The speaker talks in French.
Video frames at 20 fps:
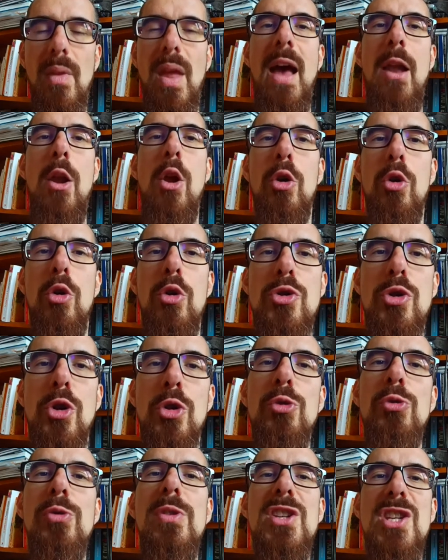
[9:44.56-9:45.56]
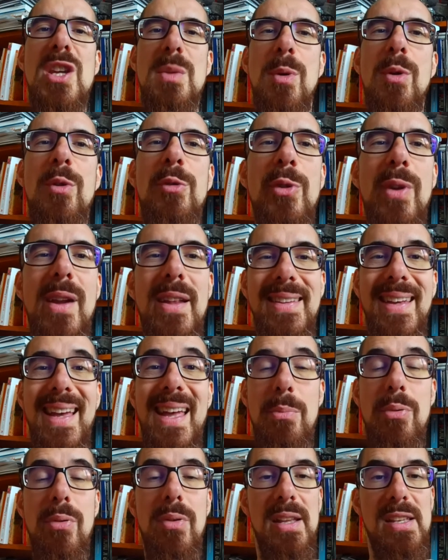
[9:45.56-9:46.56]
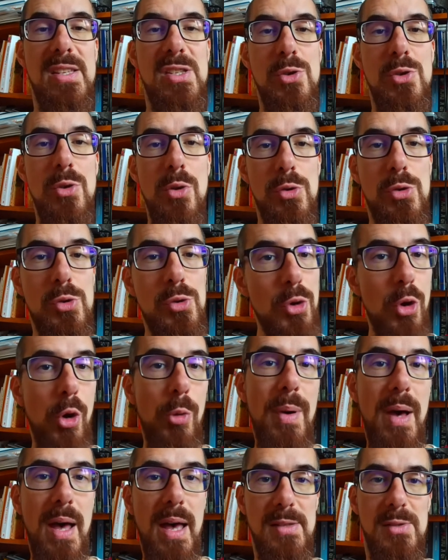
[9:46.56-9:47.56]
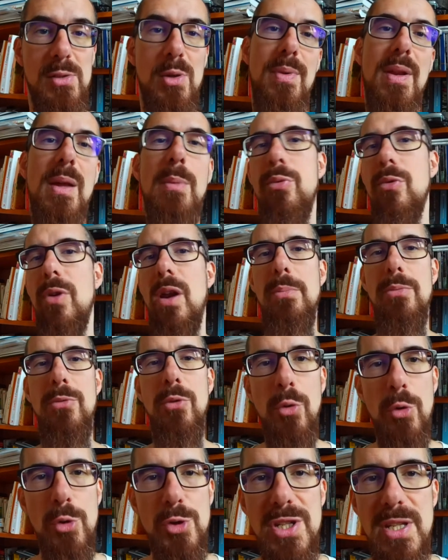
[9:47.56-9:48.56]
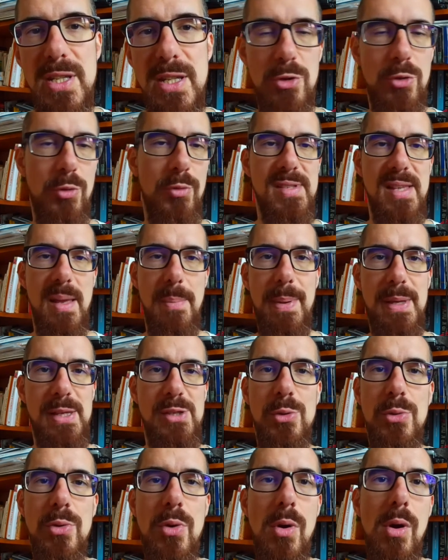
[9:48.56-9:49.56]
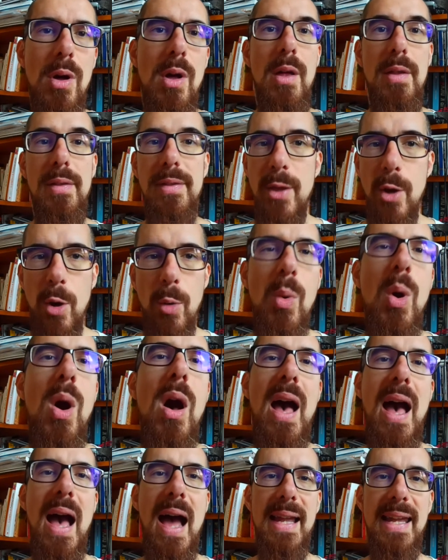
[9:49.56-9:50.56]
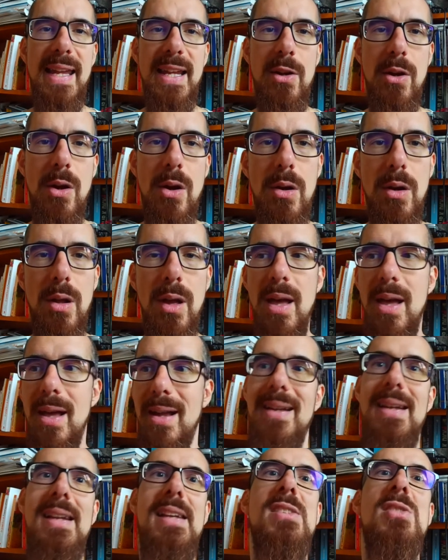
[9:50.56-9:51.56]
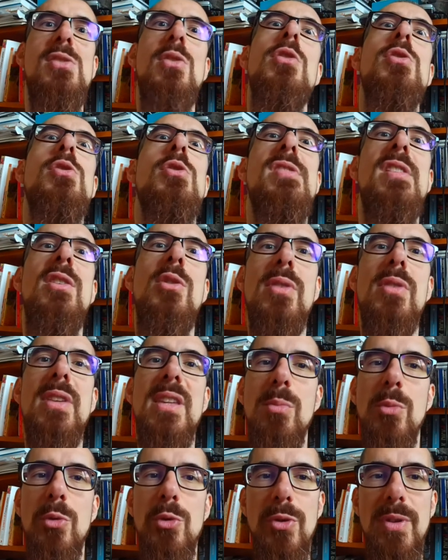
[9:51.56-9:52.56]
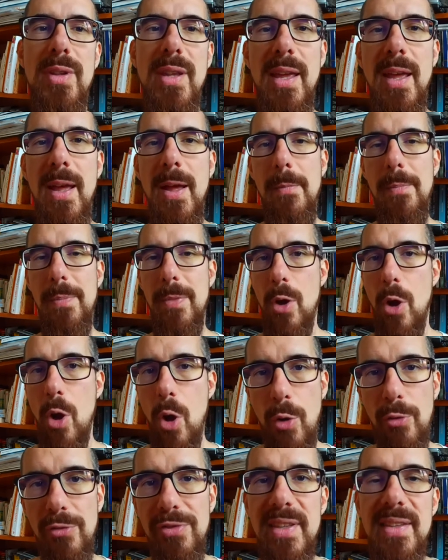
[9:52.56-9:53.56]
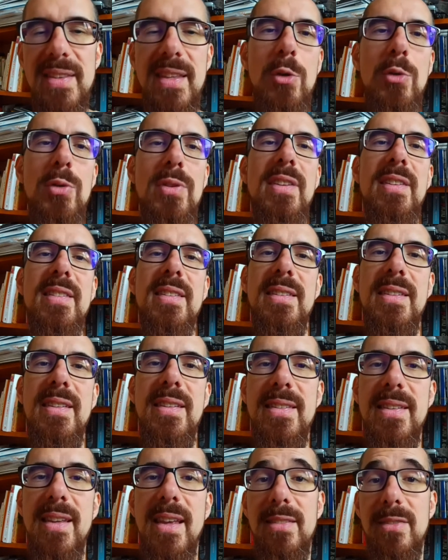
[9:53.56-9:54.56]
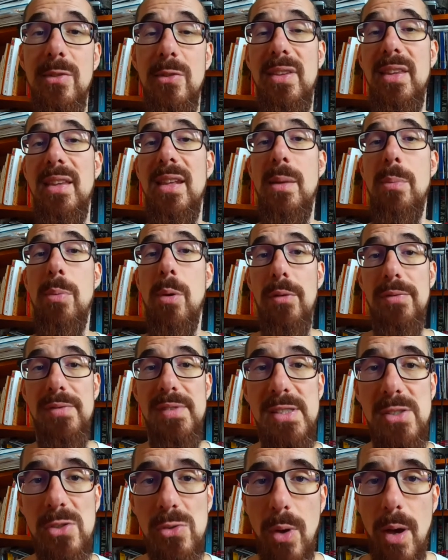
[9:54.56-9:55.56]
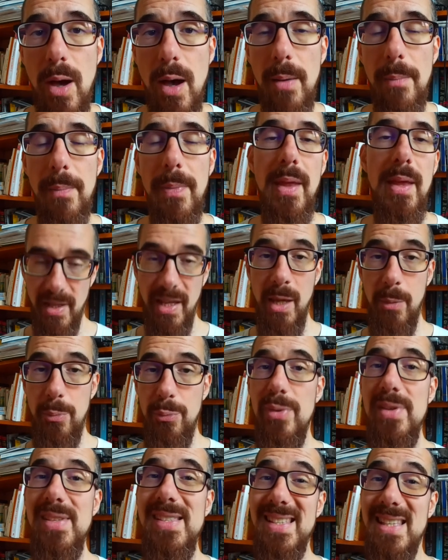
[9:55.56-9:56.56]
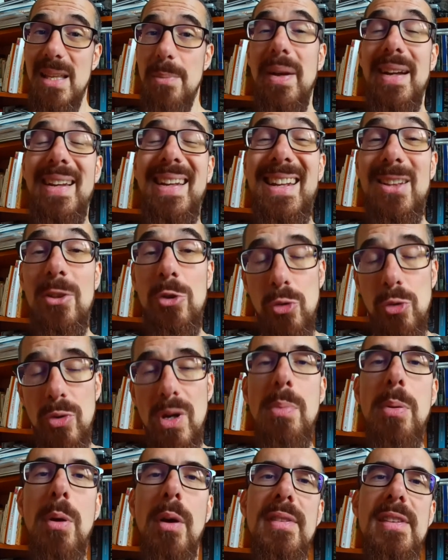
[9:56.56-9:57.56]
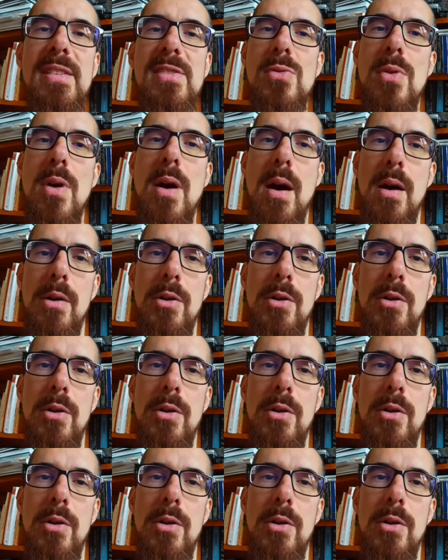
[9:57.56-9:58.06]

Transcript: Alors qu'aujourd'hui, j'éprouve de l'intérêt pour les sciences dures, par exemple, hein, pour la biologie, je trouve ça passionnant. Néanmoins, à l'école, les seuls enseignants qui m'ont donné envie d'écouter ce qu'ils disaient, c'était les profs d'histoire. Et puis, c'était pas le cas de tous les profs d'histoire.